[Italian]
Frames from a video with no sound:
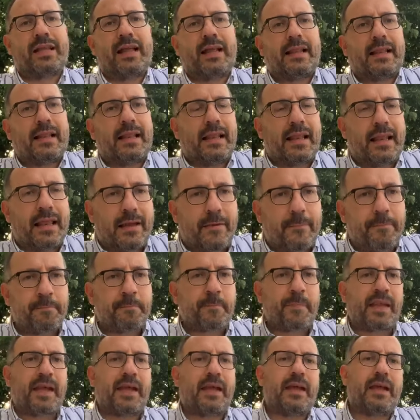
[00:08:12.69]

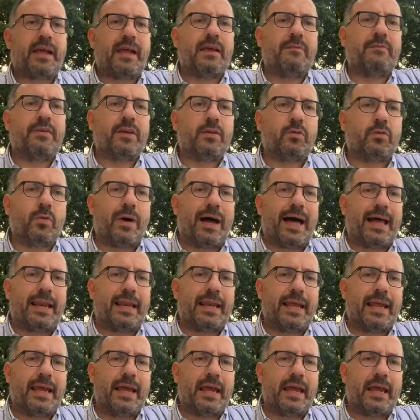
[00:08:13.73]

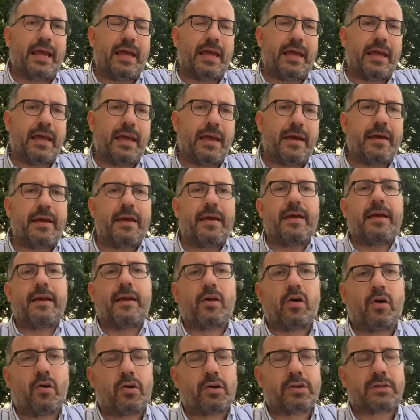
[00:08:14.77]
dall'eventuale
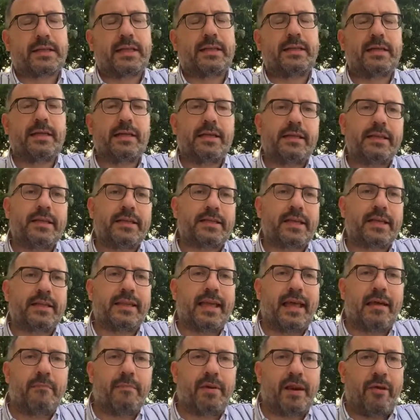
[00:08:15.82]
eh, corsa di, di
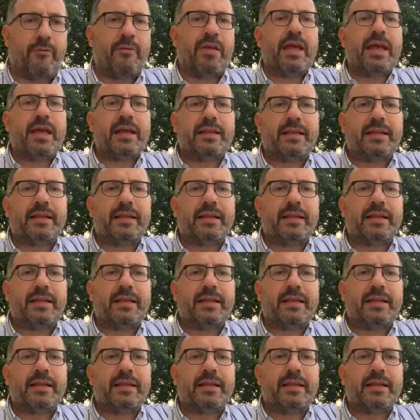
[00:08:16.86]
settembre,